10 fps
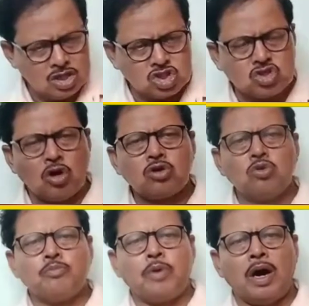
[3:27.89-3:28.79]
স্ট্রং
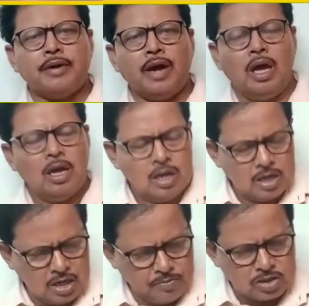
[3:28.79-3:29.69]
রুম পাহারা
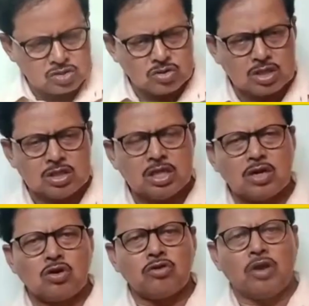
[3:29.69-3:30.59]
নির্বাচনের
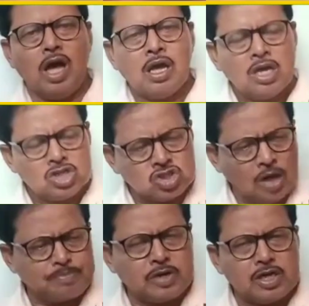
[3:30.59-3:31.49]
দিনের গণনা
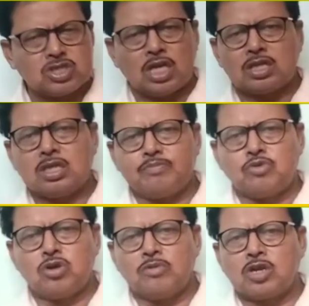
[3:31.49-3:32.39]
সবটাই
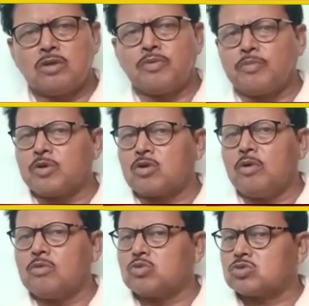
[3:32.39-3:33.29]
শান্তিপূর্ণ এবং
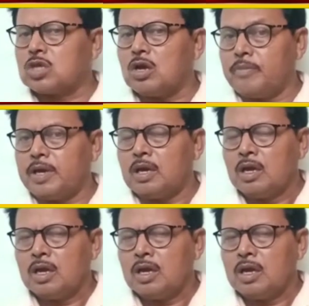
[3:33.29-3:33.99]
নিরপেক্ষভাবে করতে হবে